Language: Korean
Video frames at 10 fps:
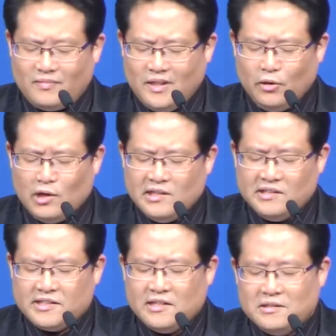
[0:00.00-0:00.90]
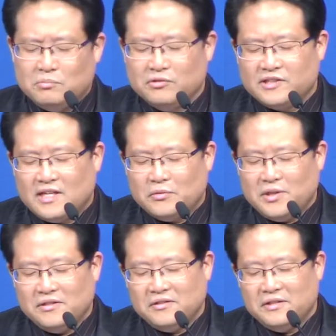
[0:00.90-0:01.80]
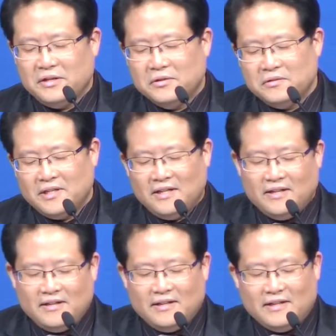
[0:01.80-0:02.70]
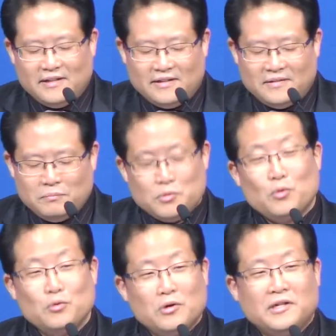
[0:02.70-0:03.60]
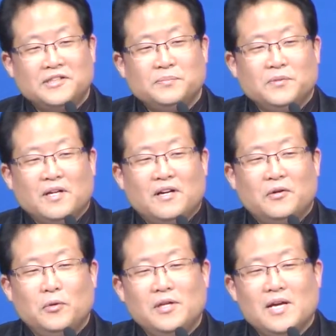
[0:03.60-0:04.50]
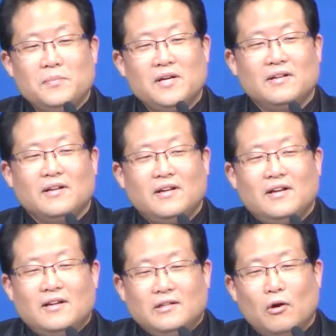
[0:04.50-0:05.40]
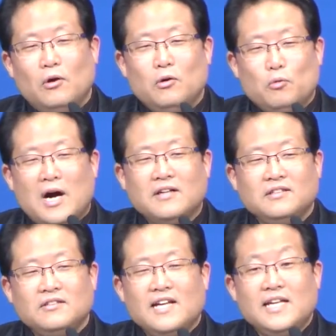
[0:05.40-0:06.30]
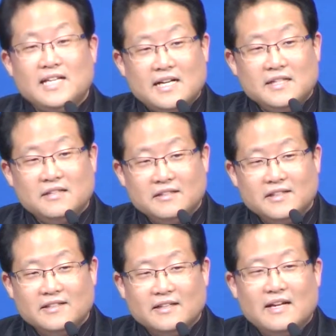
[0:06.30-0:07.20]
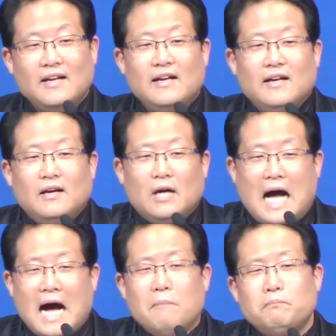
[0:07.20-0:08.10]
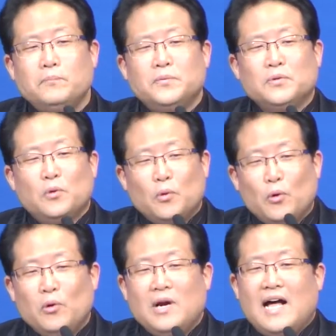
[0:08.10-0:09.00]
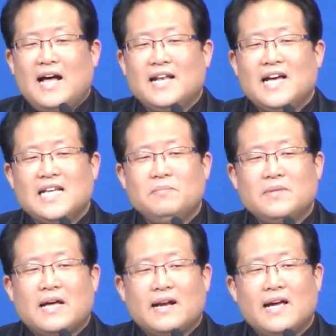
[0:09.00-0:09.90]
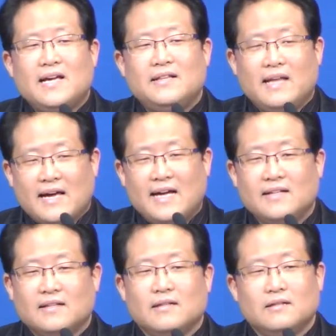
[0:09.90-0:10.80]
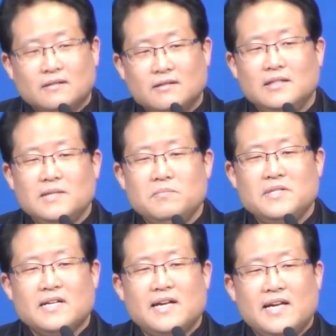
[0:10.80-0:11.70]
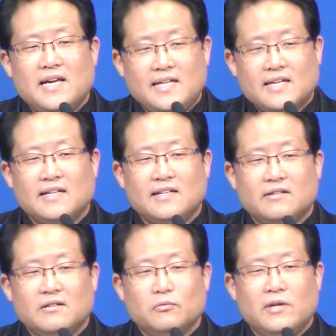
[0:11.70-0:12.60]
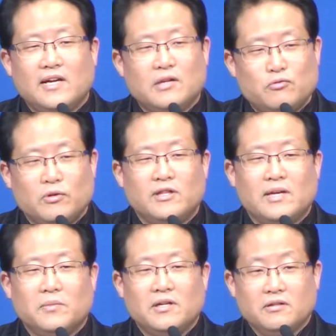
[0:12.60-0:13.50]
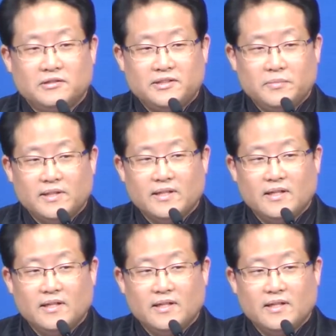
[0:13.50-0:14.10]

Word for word: 열왕기상을 묵상하고 있는데요. 예, 뭐 좋은 것 같습니다. 왜냐하면 열 왕들의 이야기는 앞으로 올 하나님 나라에 대한 그림자의 이야기들을 우리에게 주기 때문에 그렇습니다.